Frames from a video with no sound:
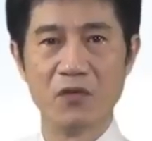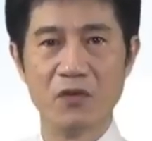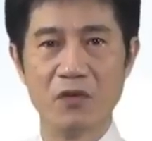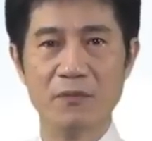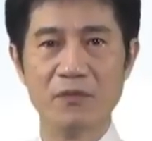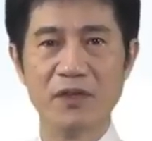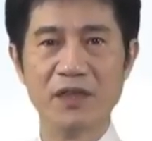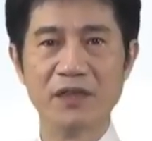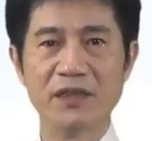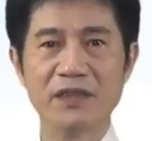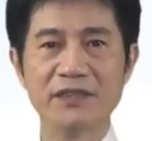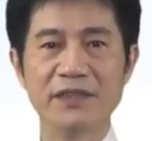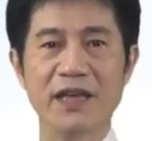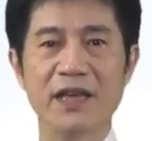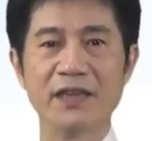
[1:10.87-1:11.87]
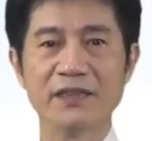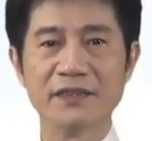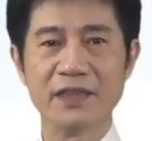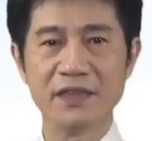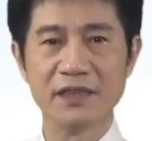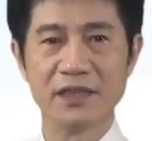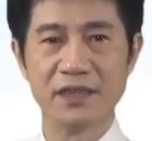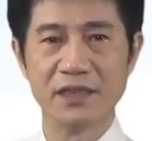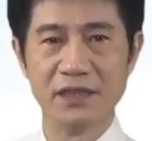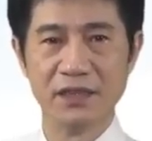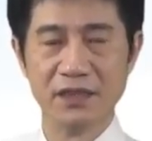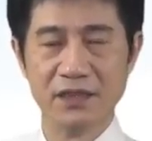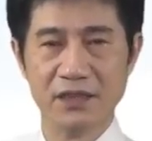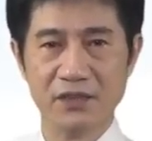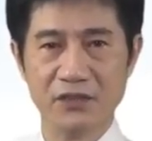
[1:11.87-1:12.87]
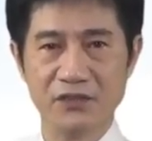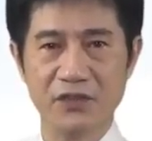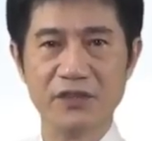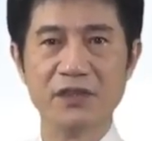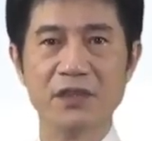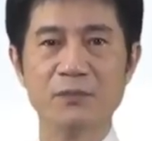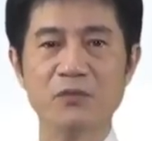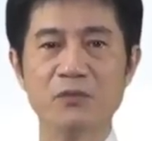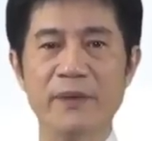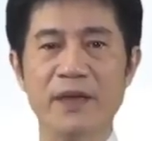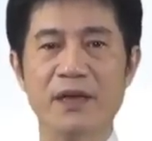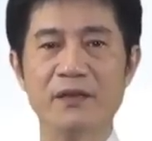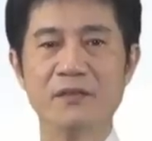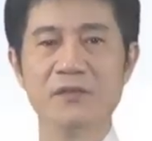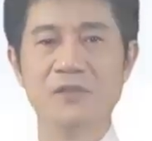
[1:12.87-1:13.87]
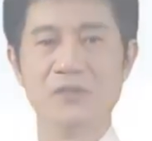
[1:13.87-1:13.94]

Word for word: 我们会定下三个学习的目标。